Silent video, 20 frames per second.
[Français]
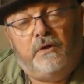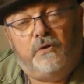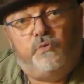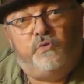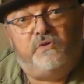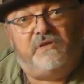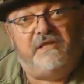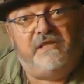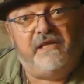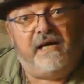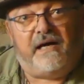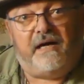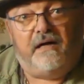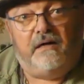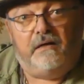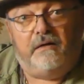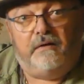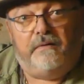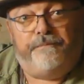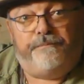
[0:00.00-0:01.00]
cuisinière,
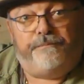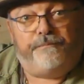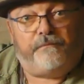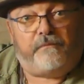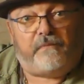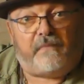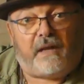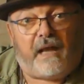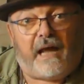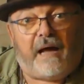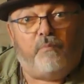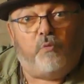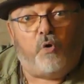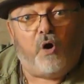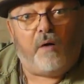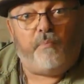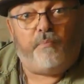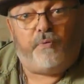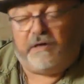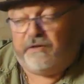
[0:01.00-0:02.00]
à
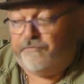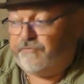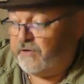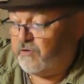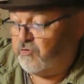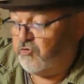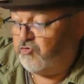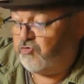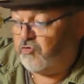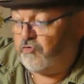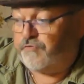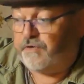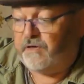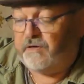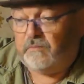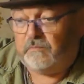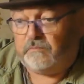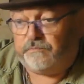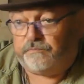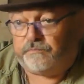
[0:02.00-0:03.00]
bois pour les faire
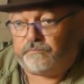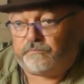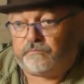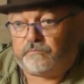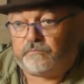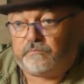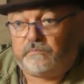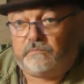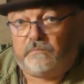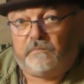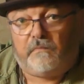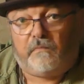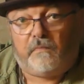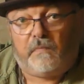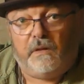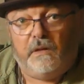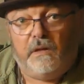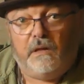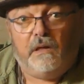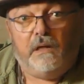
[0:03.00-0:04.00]
chauffer.
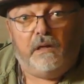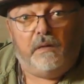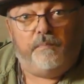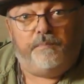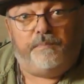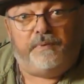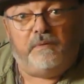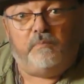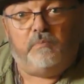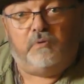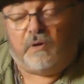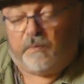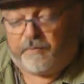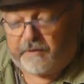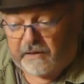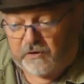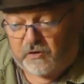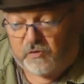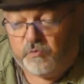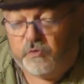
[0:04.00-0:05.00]
Puis bon,
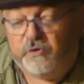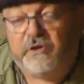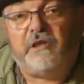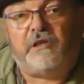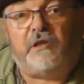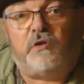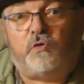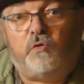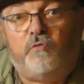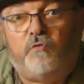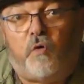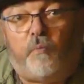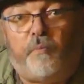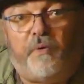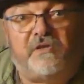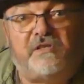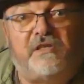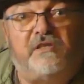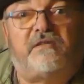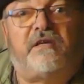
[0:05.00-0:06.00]
après, qu'une une mouillette et tout, vous
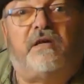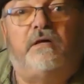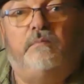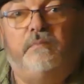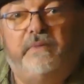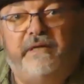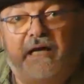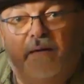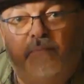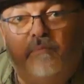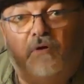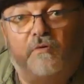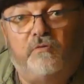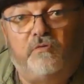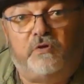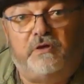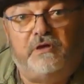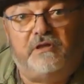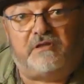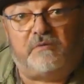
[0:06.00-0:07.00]
repassez ça, mesdames, vous
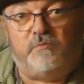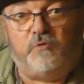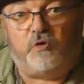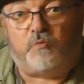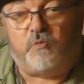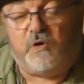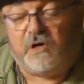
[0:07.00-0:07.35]
connaissez mieux que